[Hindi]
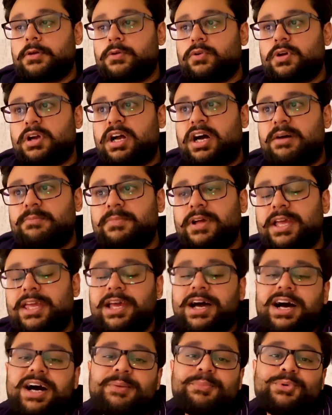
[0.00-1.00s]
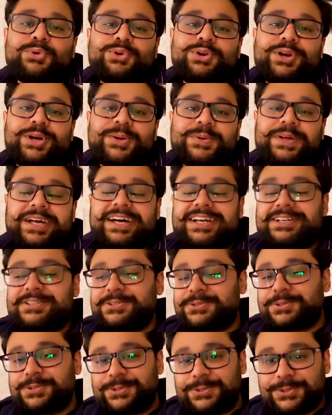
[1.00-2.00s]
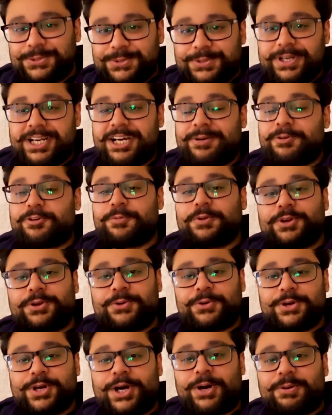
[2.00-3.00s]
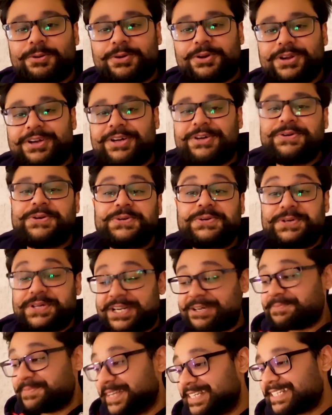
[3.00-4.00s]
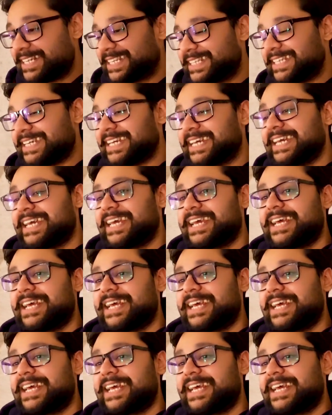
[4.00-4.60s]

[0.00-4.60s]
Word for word: गुड़गाम क्या बोल रहा हूँ यार टू गुरुग्राम और मैंने गुड़गांव और गुरुग्राम मिक्स कर दिए